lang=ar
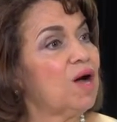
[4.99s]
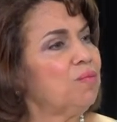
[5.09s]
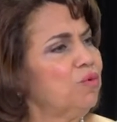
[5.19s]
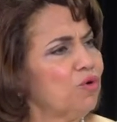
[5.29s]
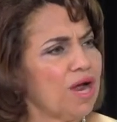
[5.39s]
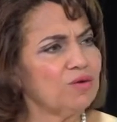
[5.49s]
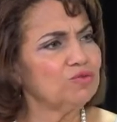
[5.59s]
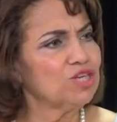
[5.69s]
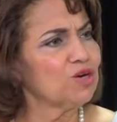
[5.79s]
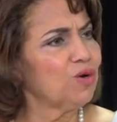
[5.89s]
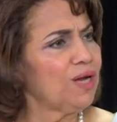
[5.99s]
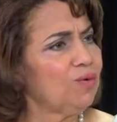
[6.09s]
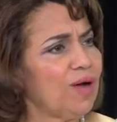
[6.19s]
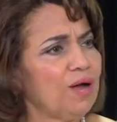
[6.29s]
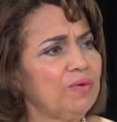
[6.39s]
امور قوي شكله
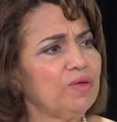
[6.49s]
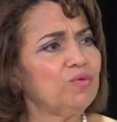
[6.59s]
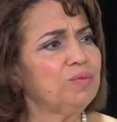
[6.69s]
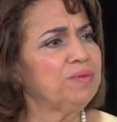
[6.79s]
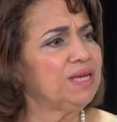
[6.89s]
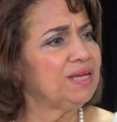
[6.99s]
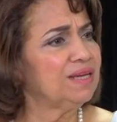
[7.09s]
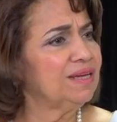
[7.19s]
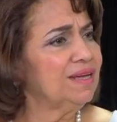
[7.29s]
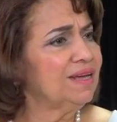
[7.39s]
حلو قوي وابن